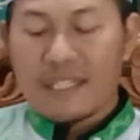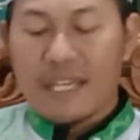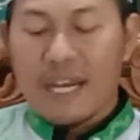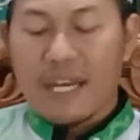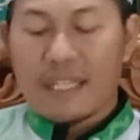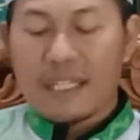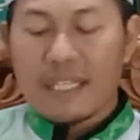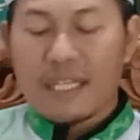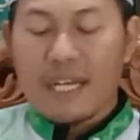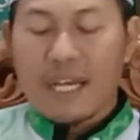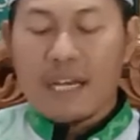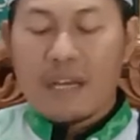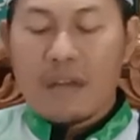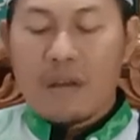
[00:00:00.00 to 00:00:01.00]
yang
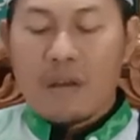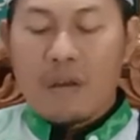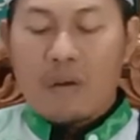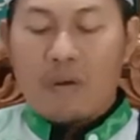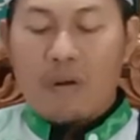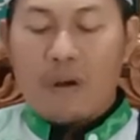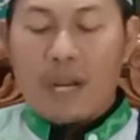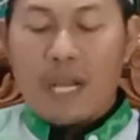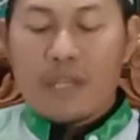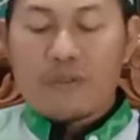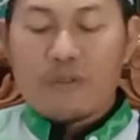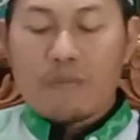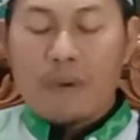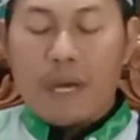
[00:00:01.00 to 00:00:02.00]
ketiga kolak
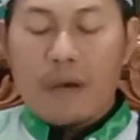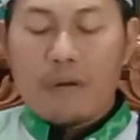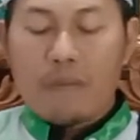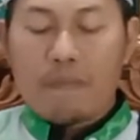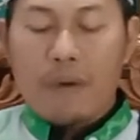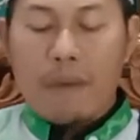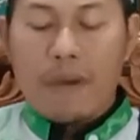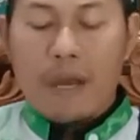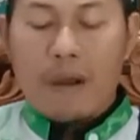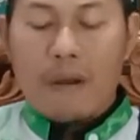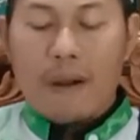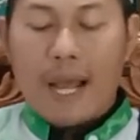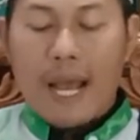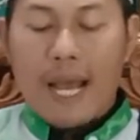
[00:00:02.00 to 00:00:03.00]
subah rubama
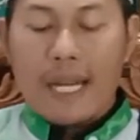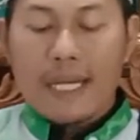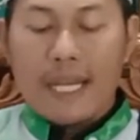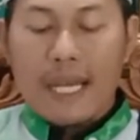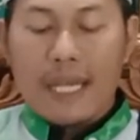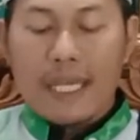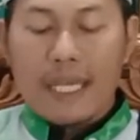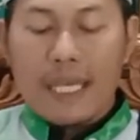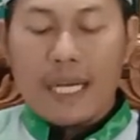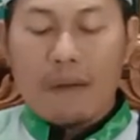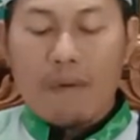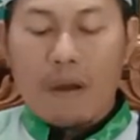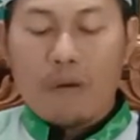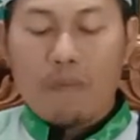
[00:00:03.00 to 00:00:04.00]
kolak an
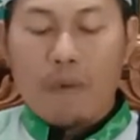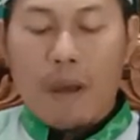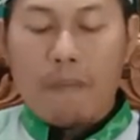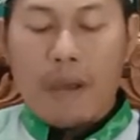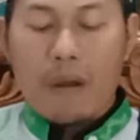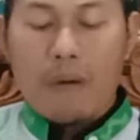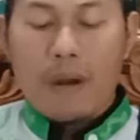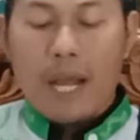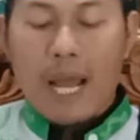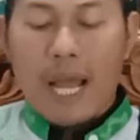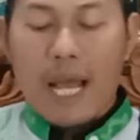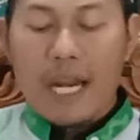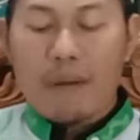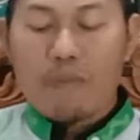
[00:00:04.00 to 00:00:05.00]
nakir warubama
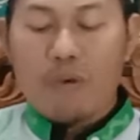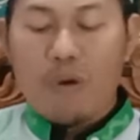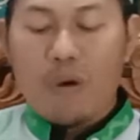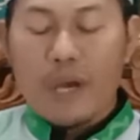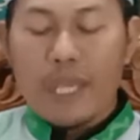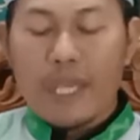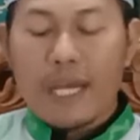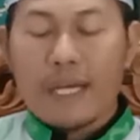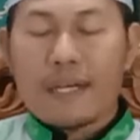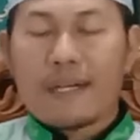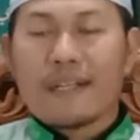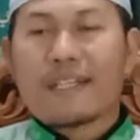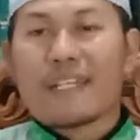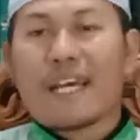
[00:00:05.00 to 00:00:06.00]
kolak al
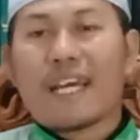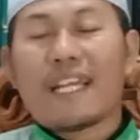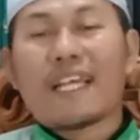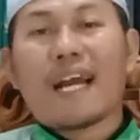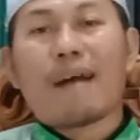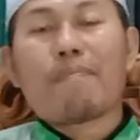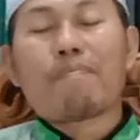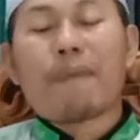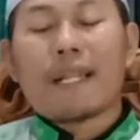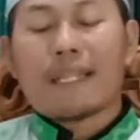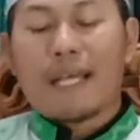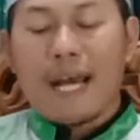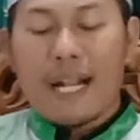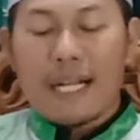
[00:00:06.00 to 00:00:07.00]
muqayyar nah ini yang
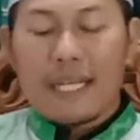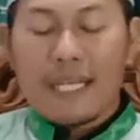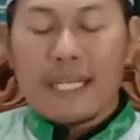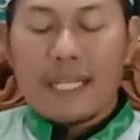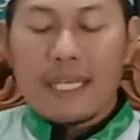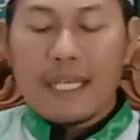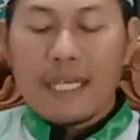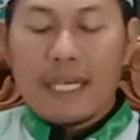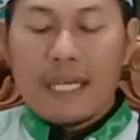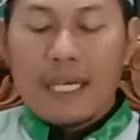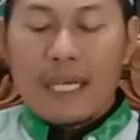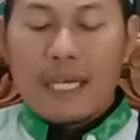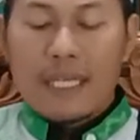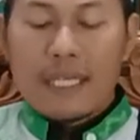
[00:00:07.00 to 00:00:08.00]
empat hal ini
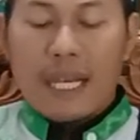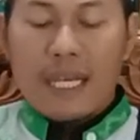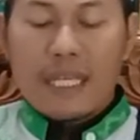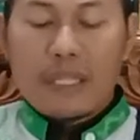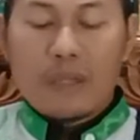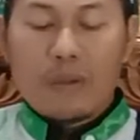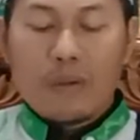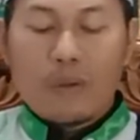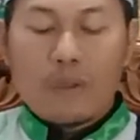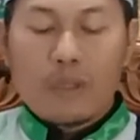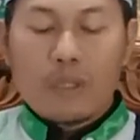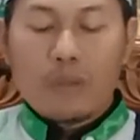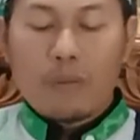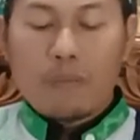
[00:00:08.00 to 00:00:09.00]

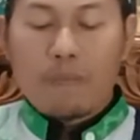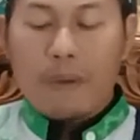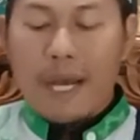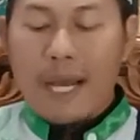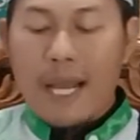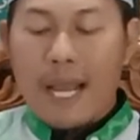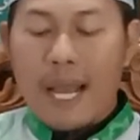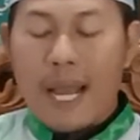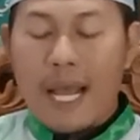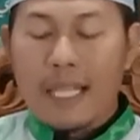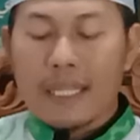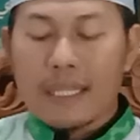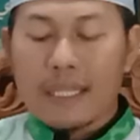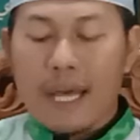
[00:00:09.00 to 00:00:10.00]
yaitu duba
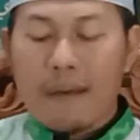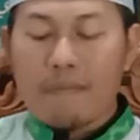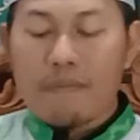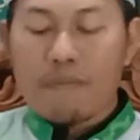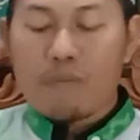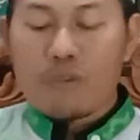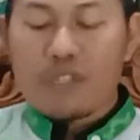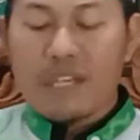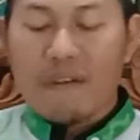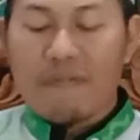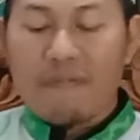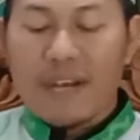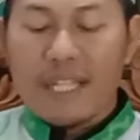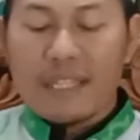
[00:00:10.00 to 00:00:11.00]
hantam
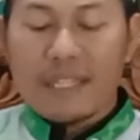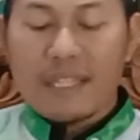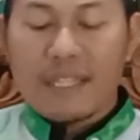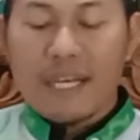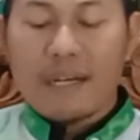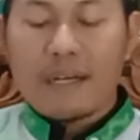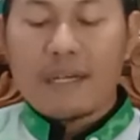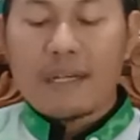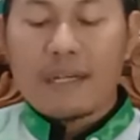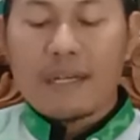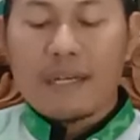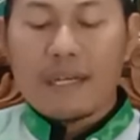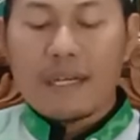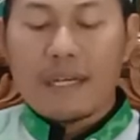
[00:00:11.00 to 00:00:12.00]
muzaffat dan
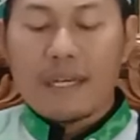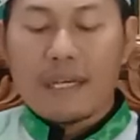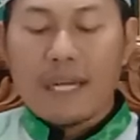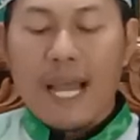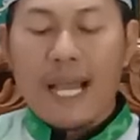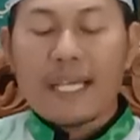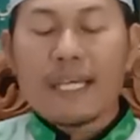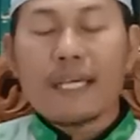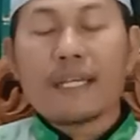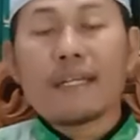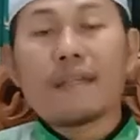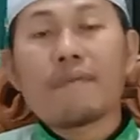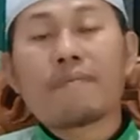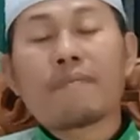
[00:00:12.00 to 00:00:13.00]
nakir